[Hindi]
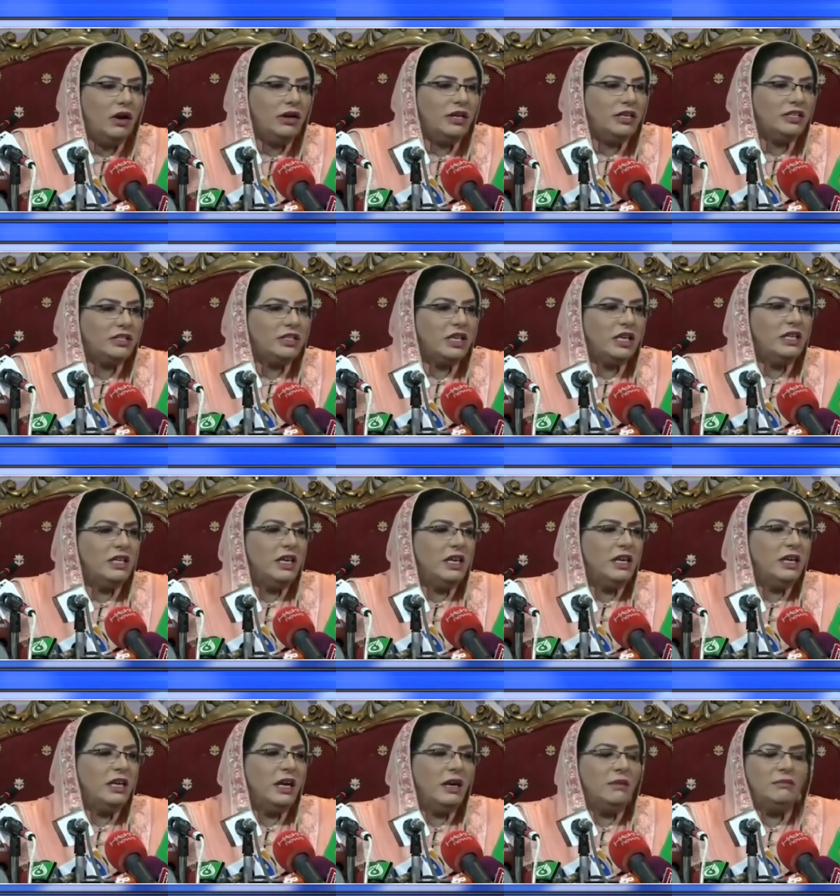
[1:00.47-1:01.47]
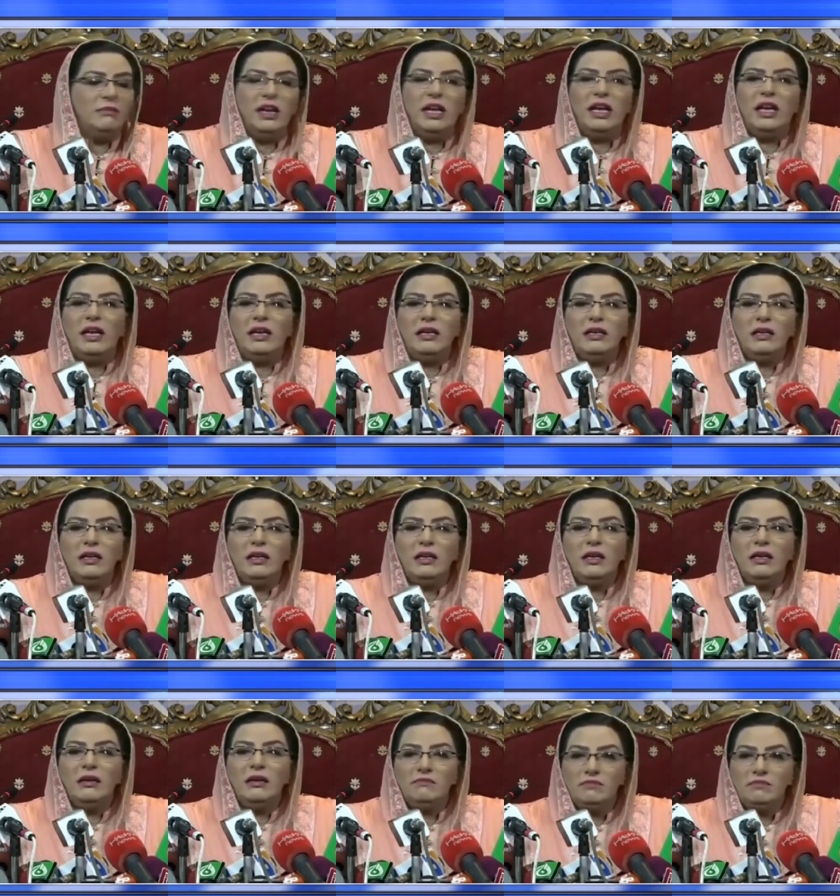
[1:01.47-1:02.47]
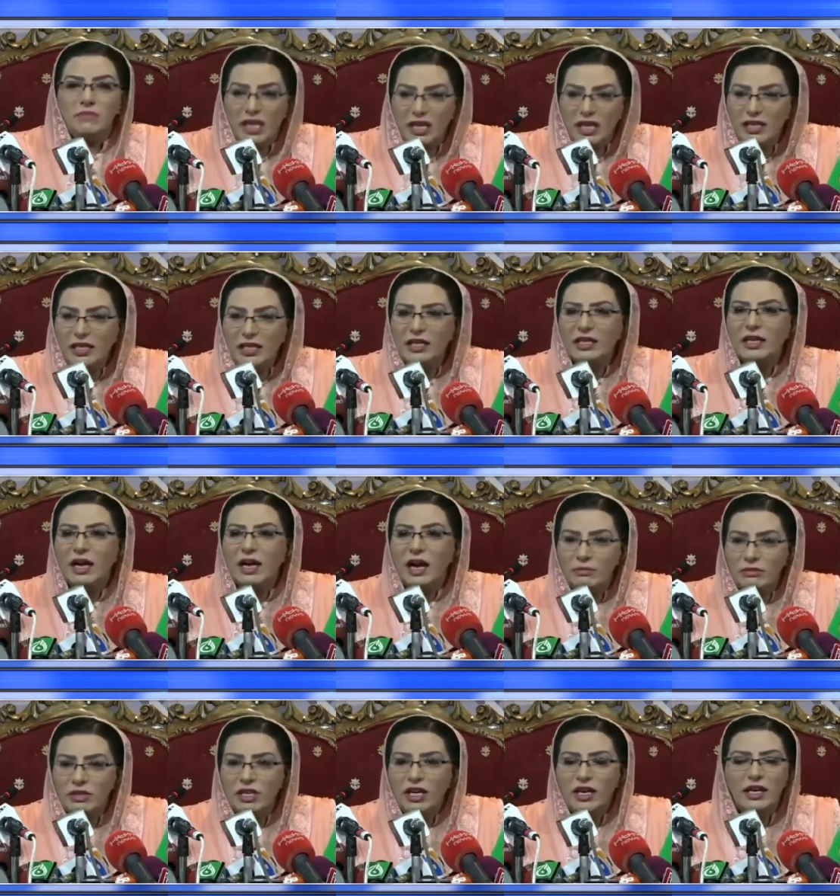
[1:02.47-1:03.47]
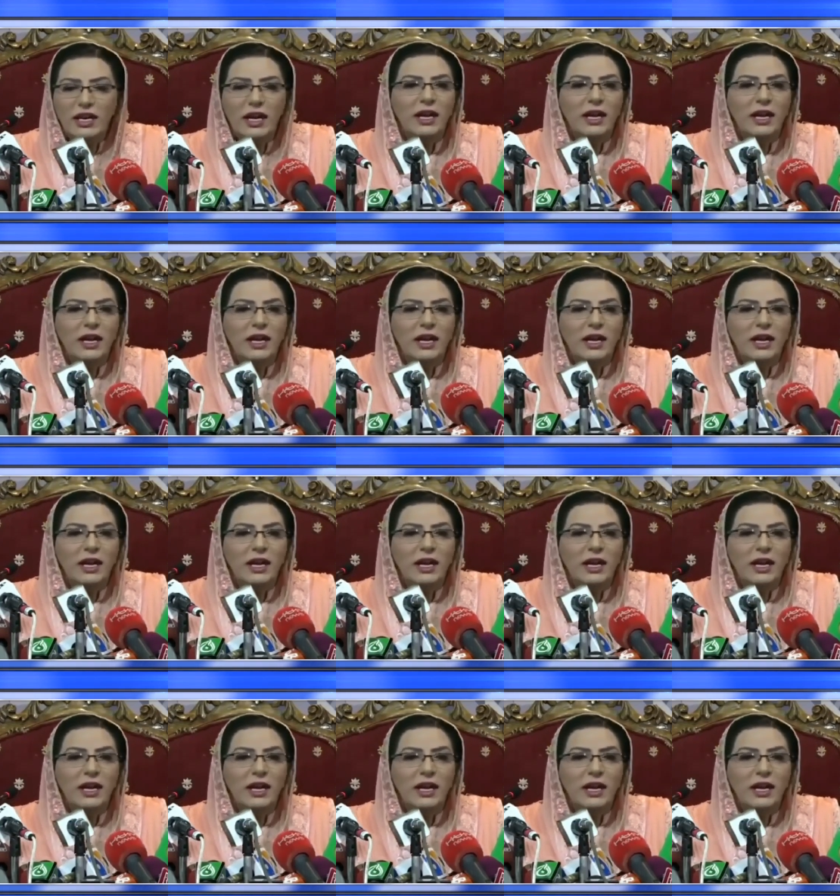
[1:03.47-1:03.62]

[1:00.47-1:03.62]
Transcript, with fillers: और इसके लिए हमने मिल के काम